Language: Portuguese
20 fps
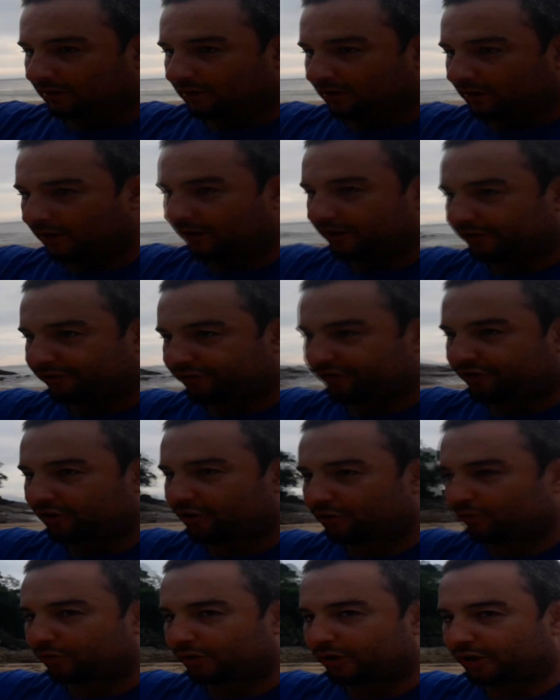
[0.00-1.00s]
Restinho
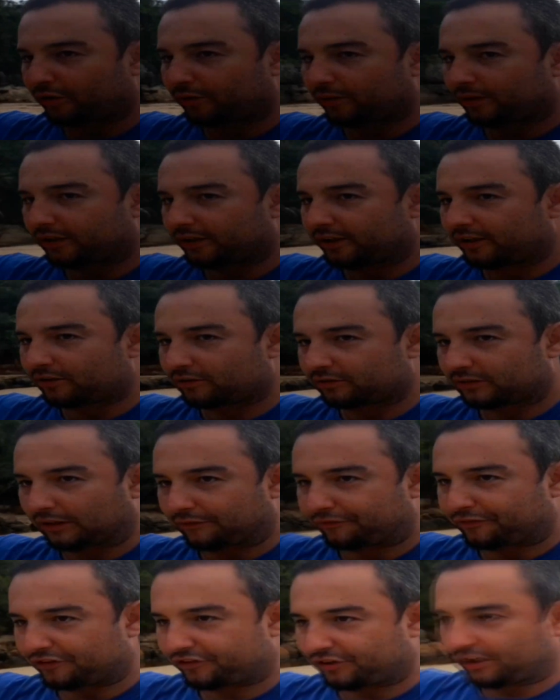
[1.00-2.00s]
do rio ali, não está
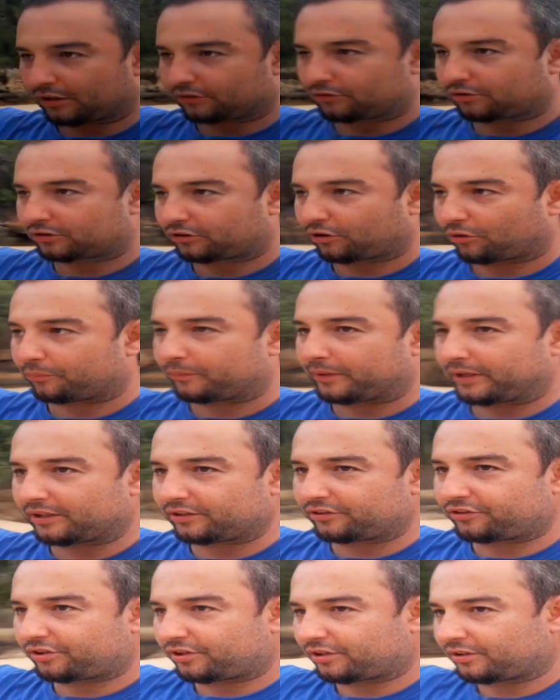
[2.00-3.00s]
fechado
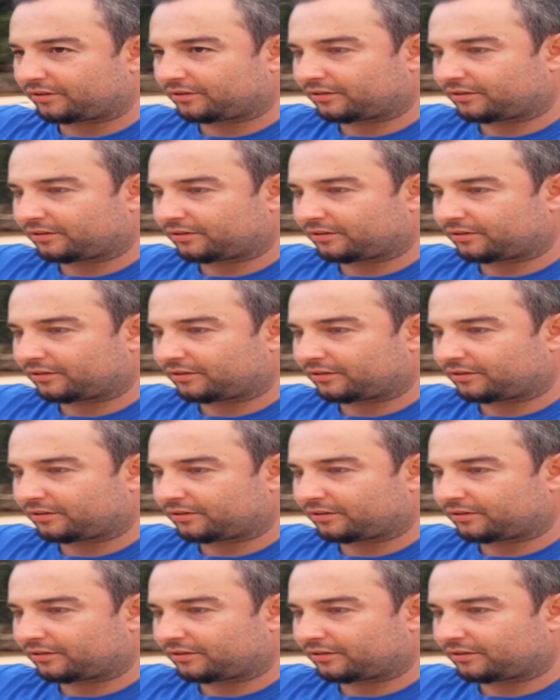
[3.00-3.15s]
totalmente.